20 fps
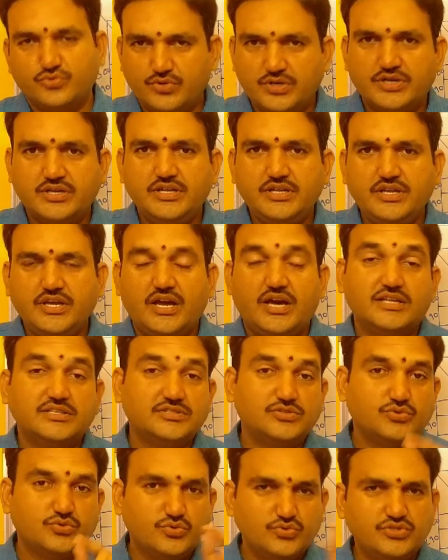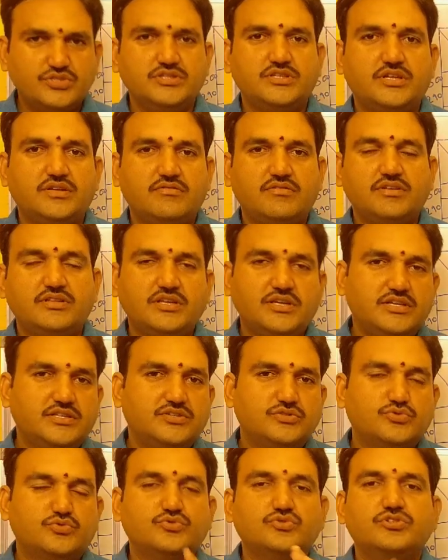చూడండి అది చూసిన తర్వాత
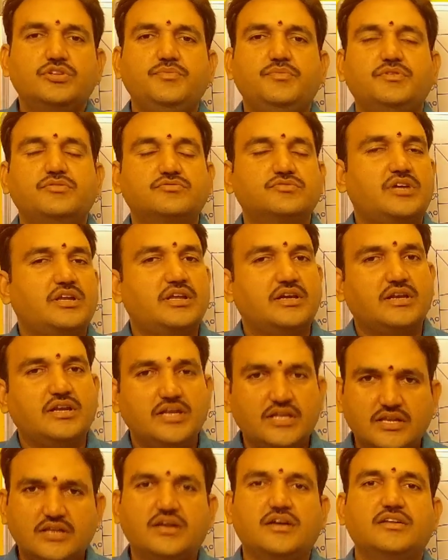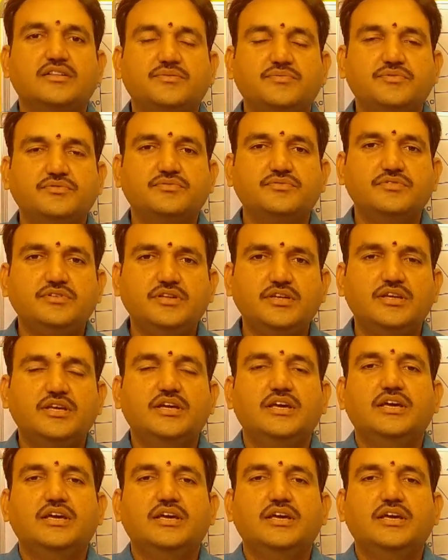ఇది చూస్తే మీకు చాలా క్లియర్గా అర్థమవుతుంది